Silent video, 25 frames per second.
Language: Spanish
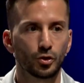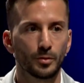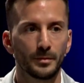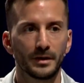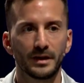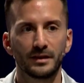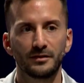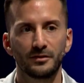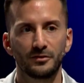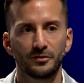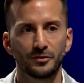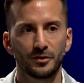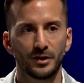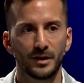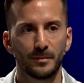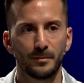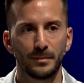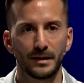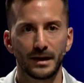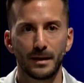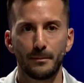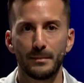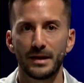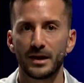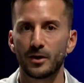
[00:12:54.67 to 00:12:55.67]
toma decisiones
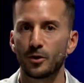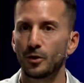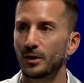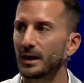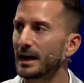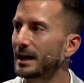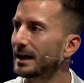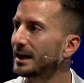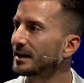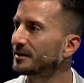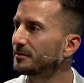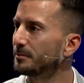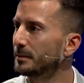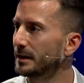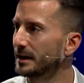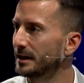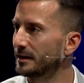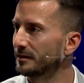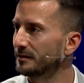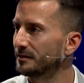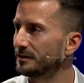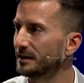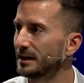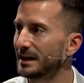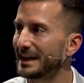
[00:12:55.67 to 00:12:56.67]
para mejorar la
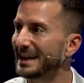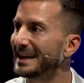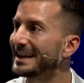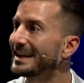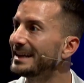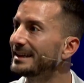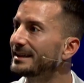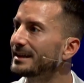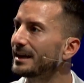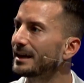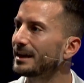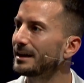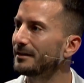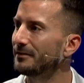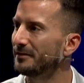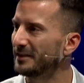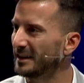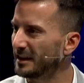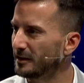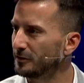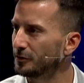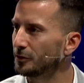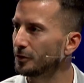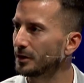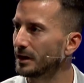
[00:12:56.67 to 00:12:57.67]
experiencia, quitarle
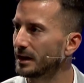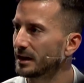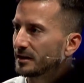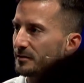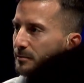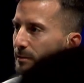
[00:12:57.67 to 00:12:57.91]
fricción a la